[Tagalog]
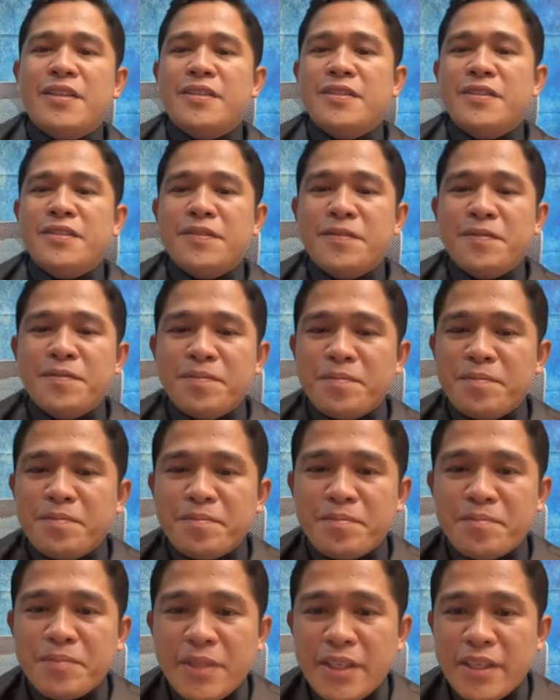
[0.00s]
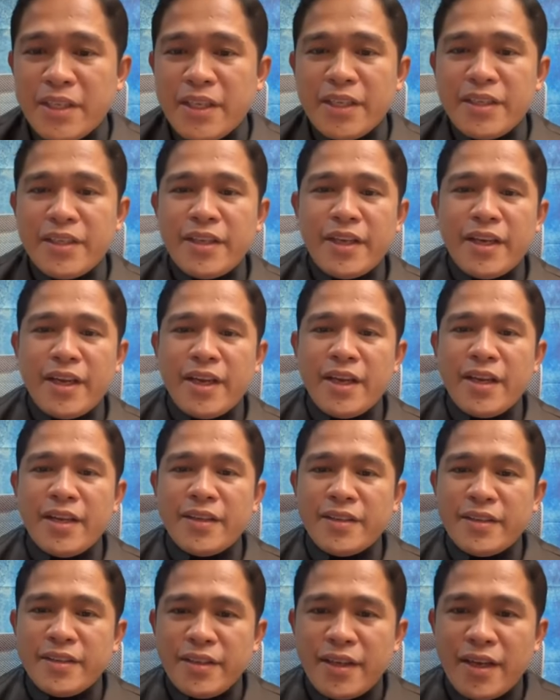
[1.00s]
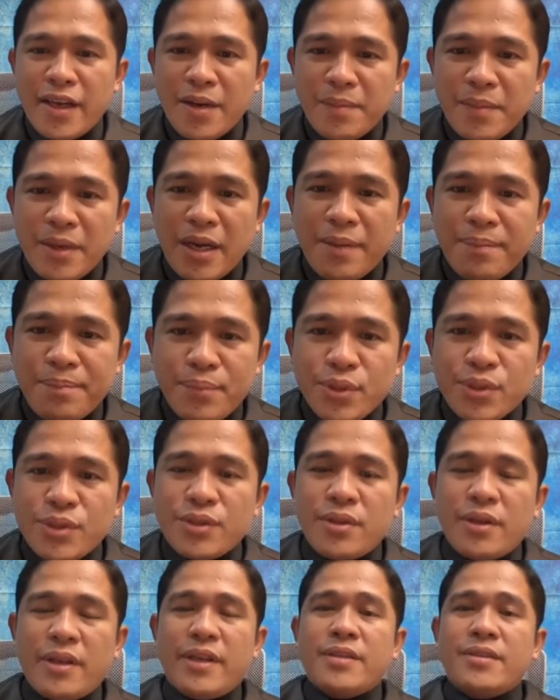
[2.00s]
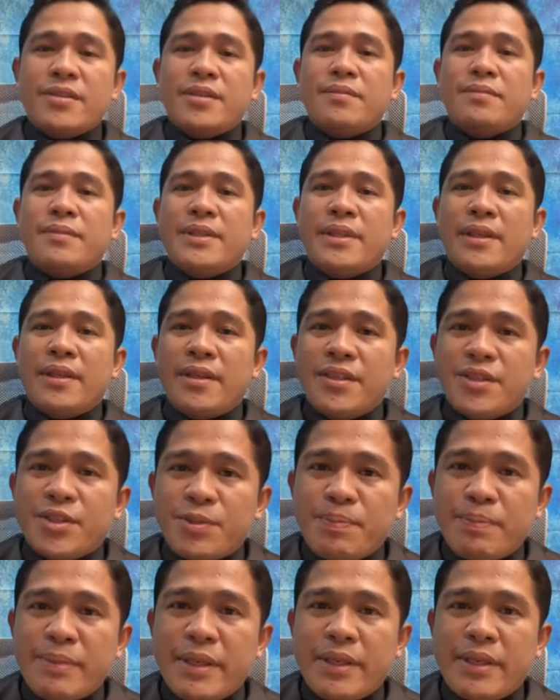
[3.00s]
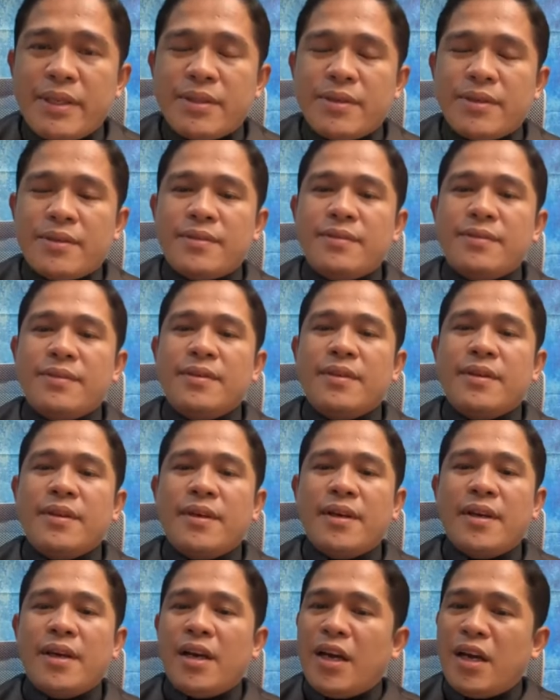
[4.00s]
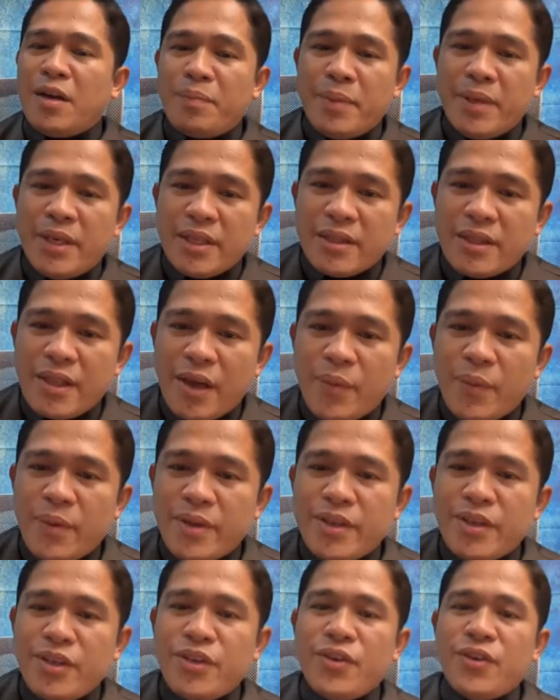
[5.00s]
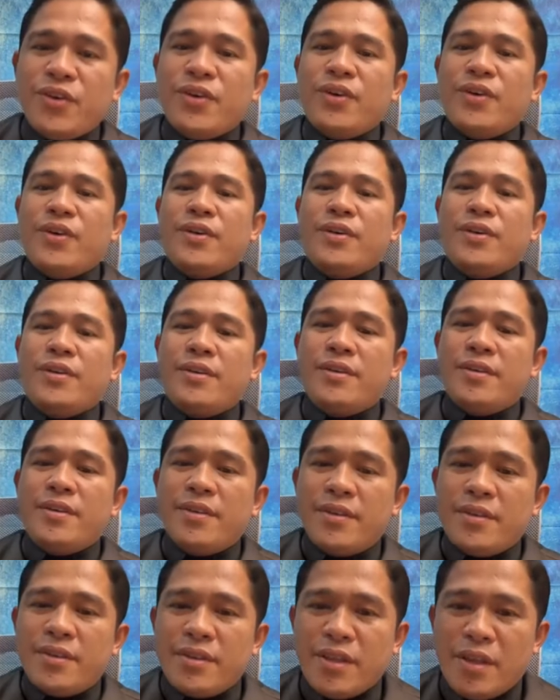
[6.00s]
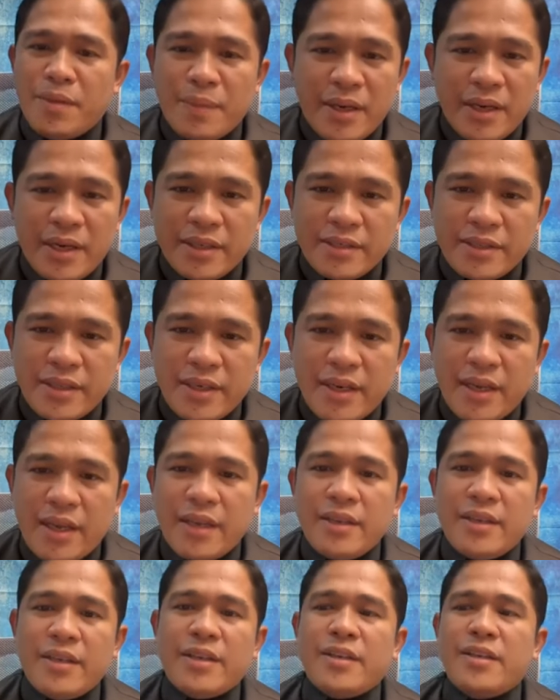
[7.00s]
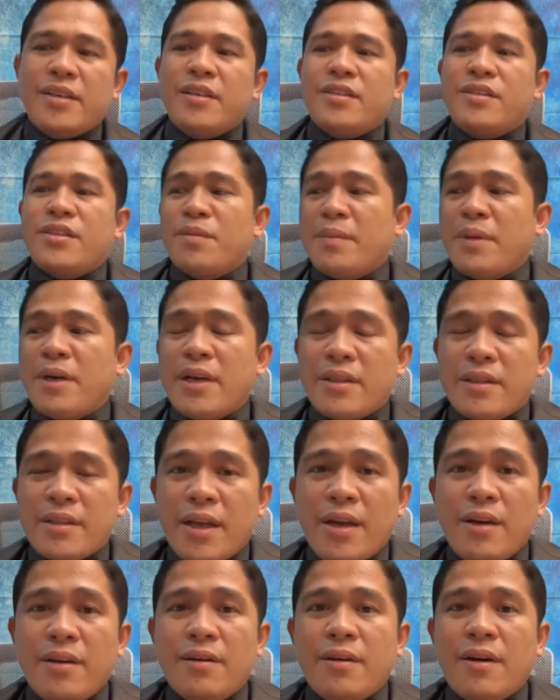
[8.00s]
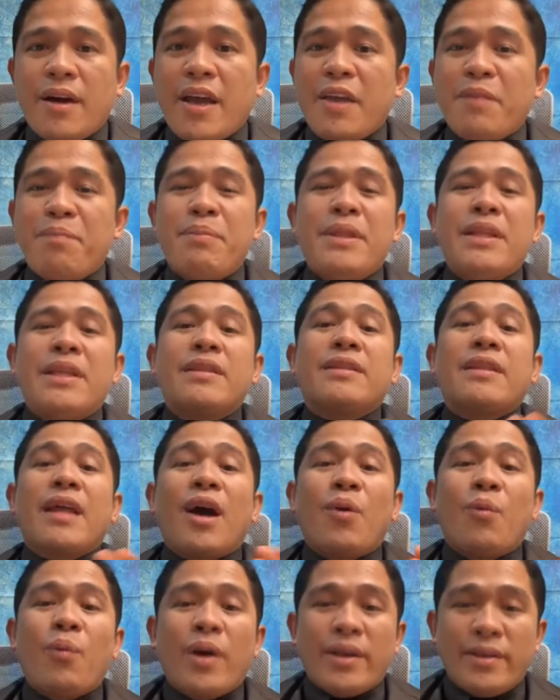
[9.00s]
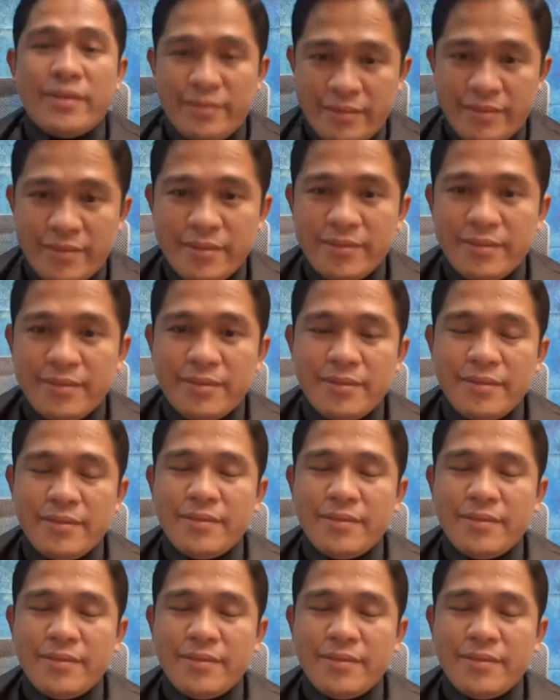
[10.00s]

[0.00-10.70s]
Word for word: Ang binigyan niya ang mga apostoles ng banal na espiritu. Ang pinatawad ninyo ng mga kasalanan sa mga tao ay pinatawad